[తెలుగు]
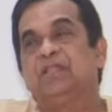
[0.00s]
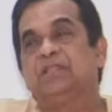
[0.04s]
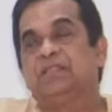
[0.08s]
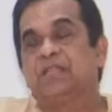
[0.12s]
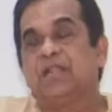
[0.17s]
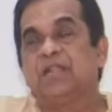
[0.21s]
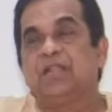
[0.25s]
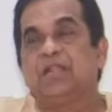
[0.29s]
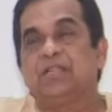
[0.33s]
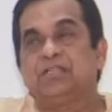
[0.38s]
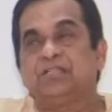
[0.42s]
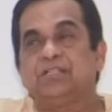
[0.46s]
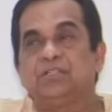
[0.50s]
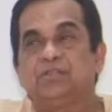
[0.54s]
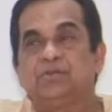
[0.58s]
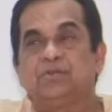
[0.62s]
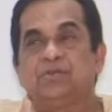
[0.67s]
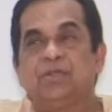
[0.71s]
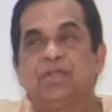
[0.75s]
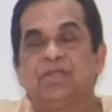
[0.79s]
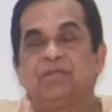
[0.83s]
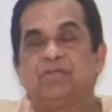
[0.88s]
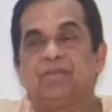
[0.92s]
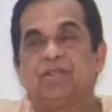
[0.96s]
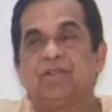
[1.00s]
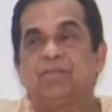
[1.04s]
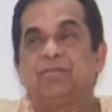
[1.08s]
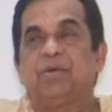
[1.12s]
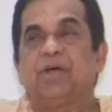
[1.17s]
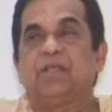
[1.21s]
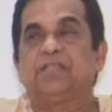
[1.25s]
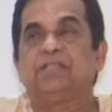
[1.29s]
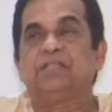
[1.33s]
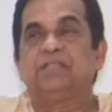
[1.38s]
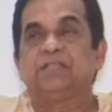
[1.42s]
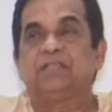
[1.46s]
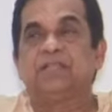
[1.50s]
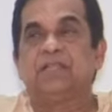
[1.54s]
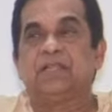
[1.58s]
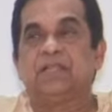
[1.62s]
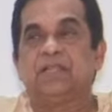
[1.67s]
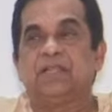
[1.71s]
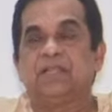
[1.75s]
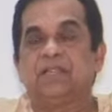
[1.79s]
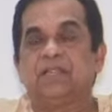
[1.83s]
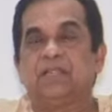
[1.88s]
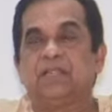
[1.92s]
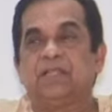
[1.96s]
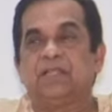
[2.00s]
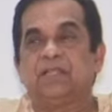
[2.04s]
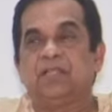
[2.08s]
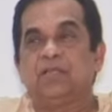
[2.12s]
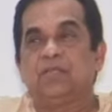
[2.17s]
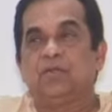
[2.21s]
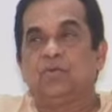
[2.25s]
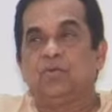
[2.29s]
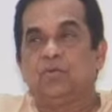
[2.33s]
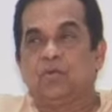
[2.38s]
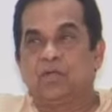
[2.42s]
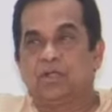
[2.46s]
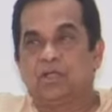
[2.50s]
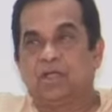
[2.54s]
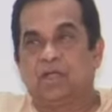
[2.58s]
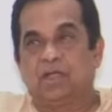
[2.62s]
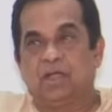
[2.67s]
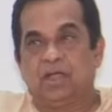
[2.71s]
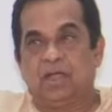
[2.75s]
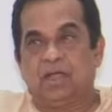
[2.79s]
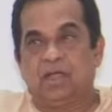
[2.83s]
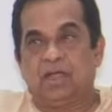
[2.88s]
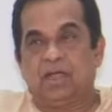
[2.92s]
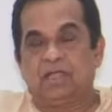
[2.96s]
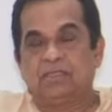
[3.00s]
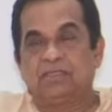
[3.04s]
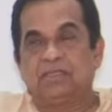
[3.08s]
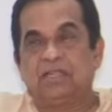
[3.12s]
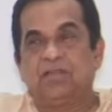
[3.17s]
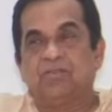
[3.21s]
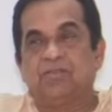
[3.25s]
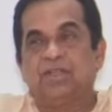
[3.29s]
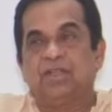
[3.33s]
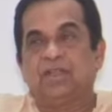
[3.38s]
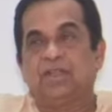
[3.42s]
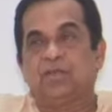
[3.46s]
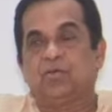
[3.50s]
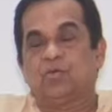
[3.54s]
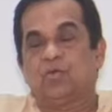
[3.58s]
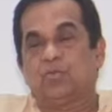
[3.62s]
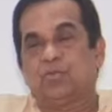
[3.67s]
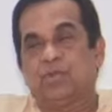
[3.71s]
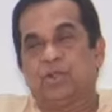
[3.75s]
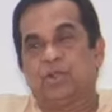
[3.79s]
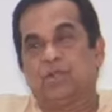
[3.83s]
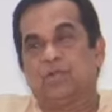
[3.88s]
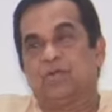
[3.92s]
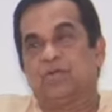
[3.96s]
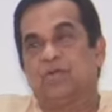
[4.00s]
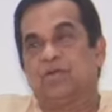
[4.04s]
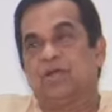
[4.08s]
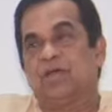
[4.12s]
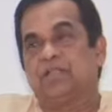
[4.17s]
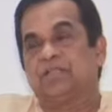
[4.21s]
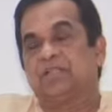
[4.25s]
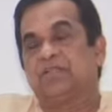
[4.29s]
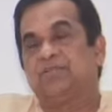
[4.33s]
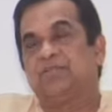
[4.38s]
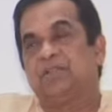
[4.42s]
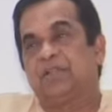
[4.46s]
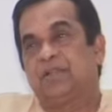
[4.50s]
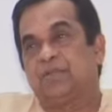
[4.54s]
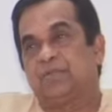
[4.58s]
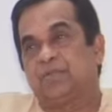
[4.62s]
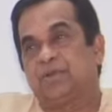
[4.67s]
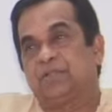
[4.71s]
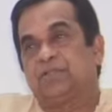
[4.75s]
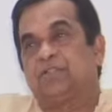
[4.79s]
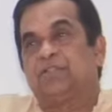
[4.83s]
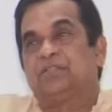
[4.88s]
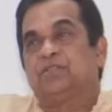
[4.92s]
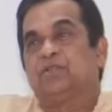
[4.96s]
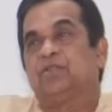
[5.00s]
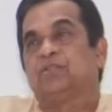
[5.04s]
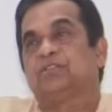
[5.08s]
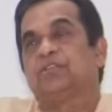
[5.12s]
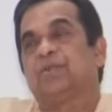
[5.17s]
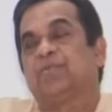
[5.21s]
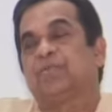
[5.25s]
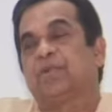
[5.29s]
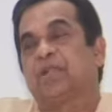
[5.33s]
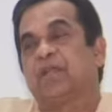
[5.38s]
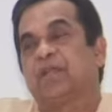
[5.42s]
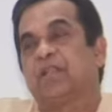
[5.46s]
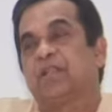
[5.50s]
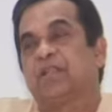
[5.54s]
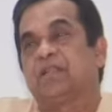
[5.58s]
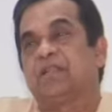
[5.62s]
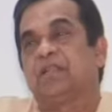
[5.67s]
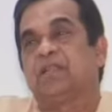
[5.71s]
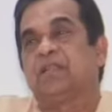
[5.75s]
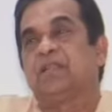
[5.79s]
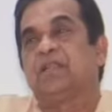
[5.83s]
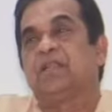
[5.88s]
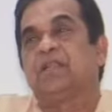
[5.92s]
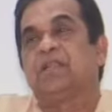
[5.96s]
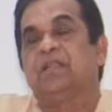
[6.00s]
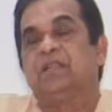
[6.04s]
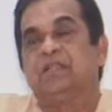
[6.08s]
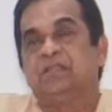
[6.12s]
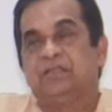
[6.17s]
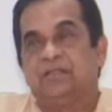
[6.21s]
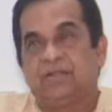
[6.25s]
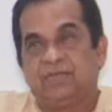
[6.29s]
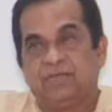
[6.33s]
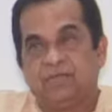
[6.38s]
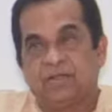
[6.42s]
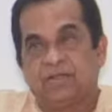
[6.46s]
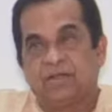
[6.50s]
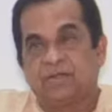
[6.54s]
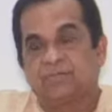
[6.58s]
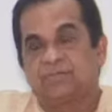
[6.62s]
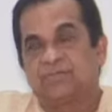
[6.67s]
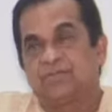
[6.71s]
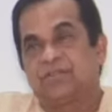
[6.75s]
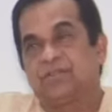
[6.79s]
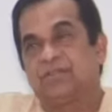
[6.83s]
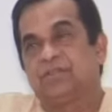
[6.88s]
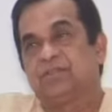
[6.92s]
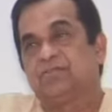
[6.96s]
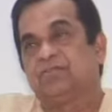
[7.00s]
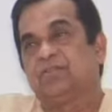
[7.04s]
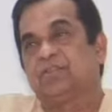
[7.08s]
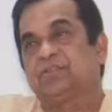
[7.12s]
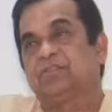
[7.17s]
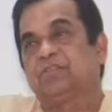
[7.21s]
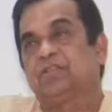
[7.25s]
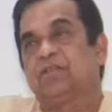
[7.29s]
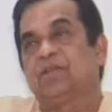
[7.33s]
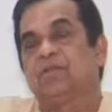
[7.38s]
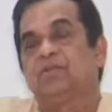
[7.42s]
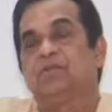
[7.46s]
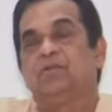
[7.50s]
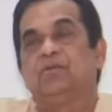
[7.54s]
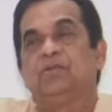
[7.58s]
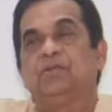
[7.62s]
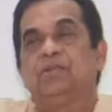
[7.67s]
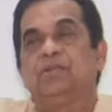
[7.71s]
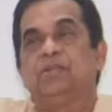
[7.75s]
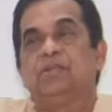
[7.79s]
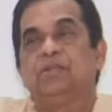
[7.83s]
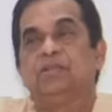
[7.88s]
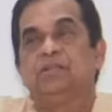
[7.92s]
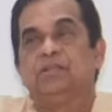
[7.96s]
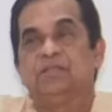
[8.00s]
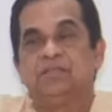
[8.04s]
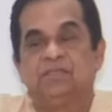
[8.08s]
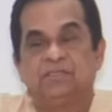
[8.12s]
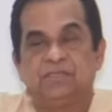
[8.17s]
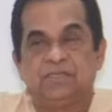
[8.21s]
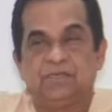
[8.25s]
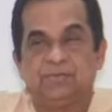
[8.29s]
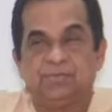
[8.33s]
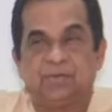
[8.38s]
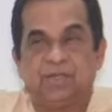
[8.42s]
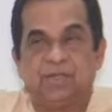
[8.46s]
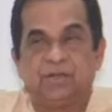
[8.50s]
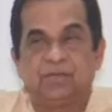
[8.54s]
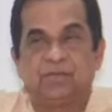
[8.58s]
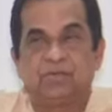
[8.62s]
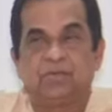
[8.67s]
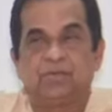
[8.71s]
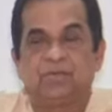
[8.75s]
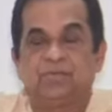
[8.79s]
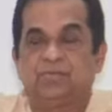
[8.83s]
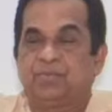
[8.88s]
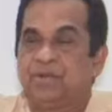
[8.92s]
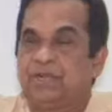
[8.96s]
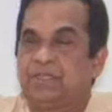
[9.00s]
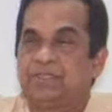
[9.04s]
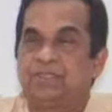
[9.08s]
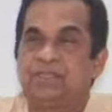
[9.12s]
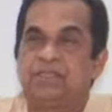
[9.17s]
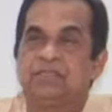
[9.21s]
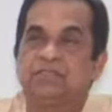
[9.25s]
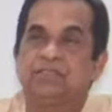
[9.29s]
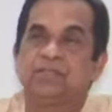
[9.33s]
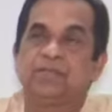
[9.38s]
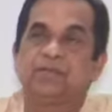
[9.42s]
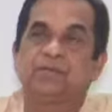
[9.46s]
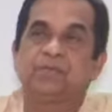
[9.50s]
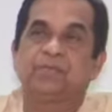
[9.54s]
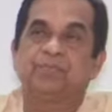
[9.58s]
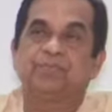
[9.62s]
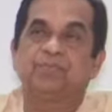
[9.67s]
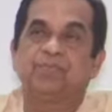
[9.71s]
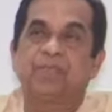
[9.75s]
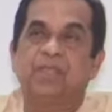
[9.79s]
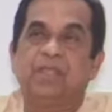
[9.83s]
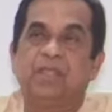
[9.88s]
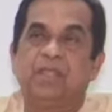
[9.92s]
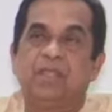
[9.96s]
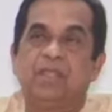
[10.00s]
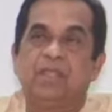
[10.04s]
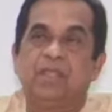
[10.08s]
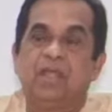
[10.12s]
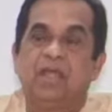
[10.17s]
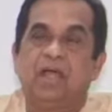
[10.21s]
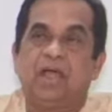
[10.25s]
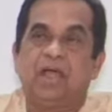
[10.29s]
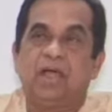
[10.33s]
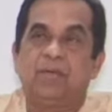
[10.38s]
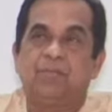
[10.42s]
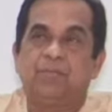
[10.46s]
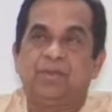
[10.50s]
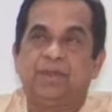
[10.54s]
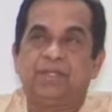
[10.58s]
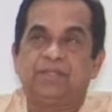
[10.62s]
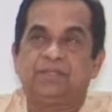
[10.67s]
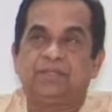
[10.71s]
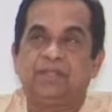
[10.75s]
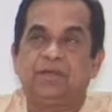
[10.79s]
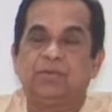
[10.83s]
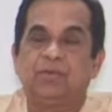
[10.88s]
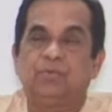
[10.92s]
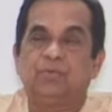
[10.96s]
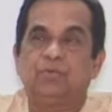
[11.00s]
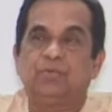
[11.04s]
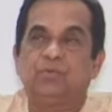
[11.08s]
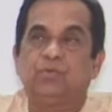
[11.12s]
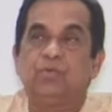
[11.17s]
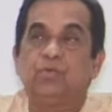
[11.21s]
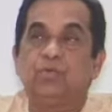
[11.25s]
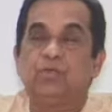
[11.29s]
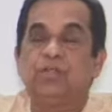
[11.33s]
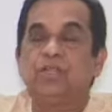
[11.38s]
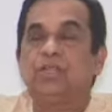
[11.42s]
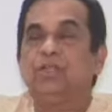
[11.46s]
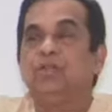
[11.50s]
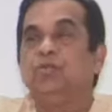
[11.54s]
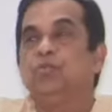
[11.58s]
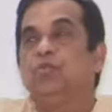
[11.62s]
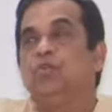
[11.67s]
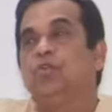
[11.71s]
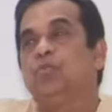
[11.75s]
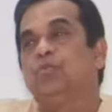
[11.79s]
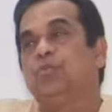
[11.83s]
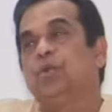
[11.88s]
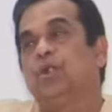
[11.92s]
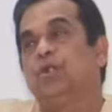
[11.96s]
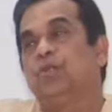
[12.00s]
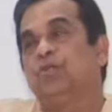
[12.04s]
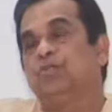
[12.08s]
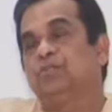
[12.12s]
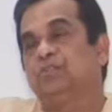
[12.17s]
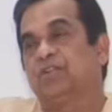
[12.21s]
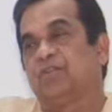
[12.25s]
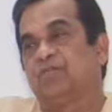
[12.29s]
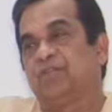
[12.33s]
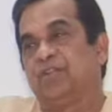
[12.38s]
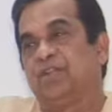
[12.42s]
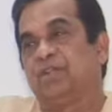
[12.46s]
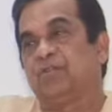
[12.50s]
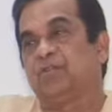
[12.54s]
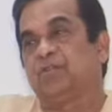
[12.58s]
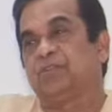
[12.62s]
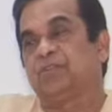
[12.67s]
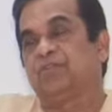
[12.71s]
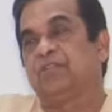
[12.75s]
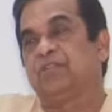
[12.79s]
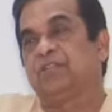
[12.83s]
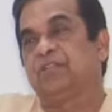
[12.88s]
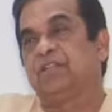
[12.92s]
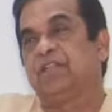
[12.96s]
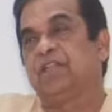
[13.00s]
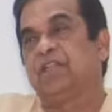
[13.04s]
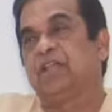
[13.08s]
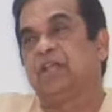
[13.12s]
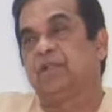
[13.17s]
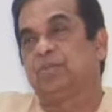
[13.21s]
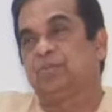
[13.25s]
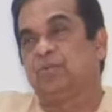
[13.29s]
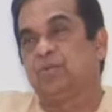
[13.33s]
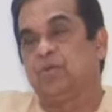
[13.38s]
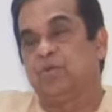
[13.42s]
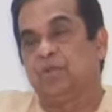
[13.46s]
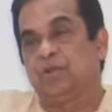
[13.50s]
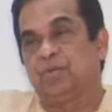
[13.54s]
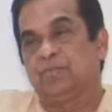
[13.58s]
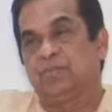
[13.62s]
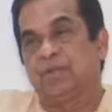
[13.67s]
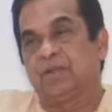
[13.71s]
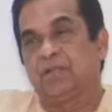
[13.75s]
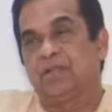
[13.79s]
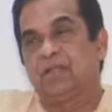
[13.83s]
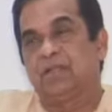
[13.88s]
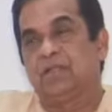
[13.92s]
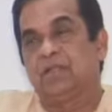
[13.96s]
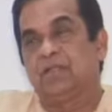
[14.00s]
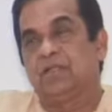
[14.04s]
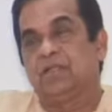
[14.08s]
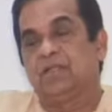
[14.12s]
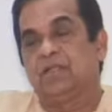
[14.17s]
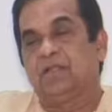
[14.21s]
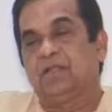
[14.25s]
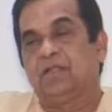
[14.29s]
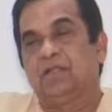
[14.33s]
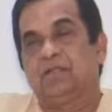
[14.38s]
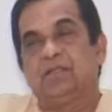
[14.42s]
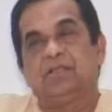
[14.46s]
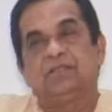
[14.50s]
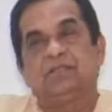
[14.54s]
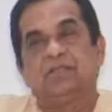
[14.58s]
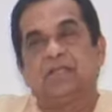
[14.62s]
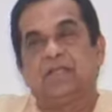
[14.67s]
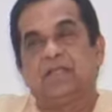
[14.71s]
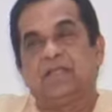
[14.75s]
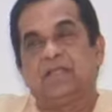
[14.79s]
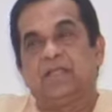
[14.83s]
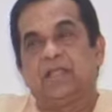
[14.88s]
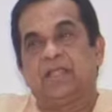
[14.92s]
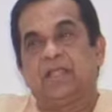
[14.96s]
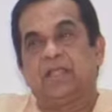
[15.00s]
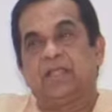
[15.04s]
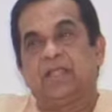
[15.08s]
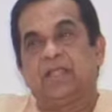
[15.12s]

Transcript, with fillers: తండ్రి తీసుకునేటువంటి బాధ్యతల్ని ఒక అందమైన రూపంలో అందమైన పద్ధతిలో చెప్పడానికి త్రివిక్రమ్ శ్రీనివాస్ గారు ఈ సినిమాలో ప్రయత్నించారు ఆ ప్రయత్నం నూటికి నూరు పాళ్ళు సఫలీకృతమైందని అనుకోవాలి మనకి ఎందుకంటే